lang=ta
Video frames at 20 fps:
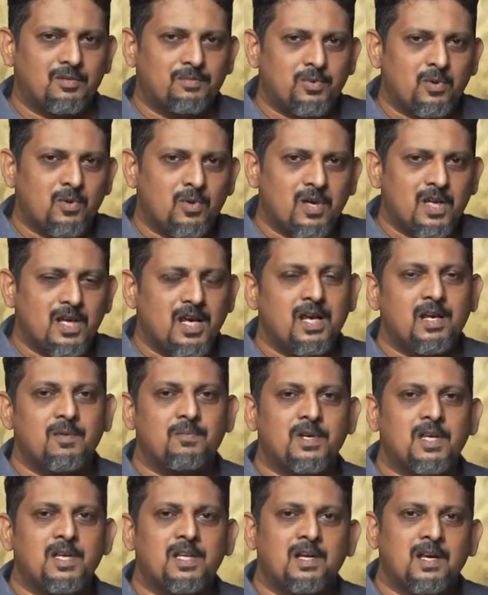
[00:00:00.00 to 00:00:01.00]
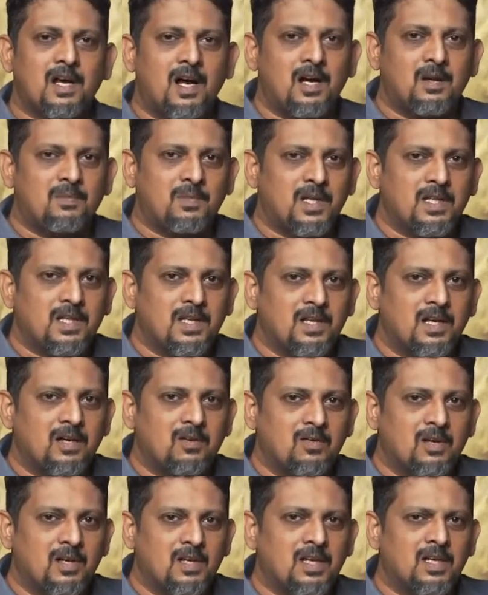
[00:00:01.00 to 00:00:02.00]
ப்ரோ கிரேட் இப்படி இந்த கார்டு பார்த்தீங்கன்னா
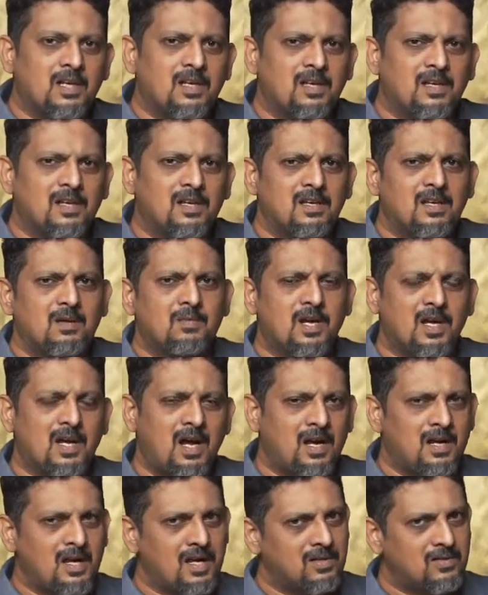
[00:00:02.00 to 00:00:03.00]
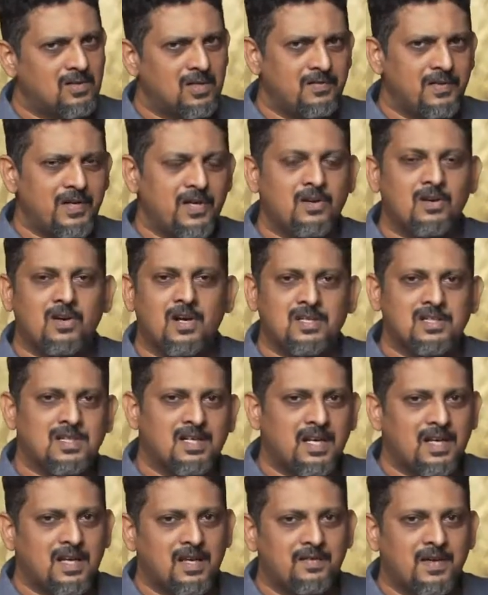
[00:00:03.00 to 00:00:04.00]
உங்களுக்கு நம்ம கார்டிலே சொன்ன வீடியோ
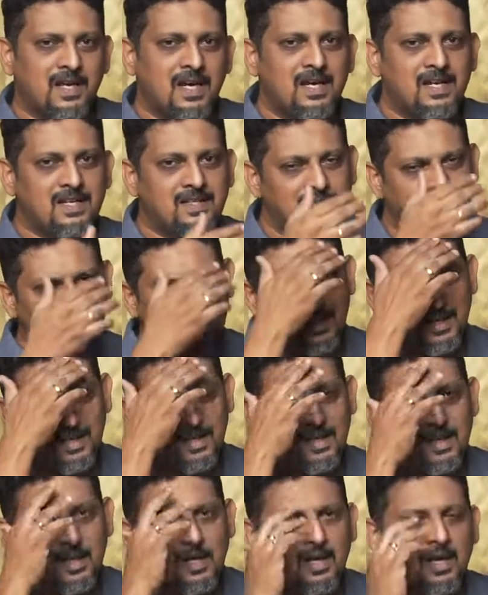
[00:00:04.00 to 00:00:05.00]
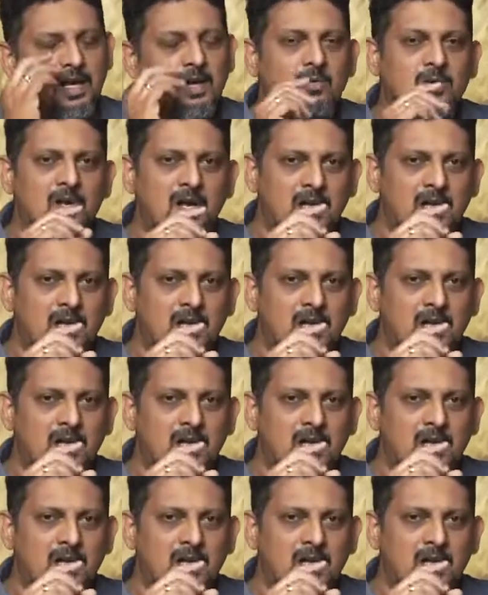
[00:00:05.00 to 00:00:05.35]
கார்ட்ஸில் நிறைய வெரைட்டிஸ் இருக்குன்னு அவங்க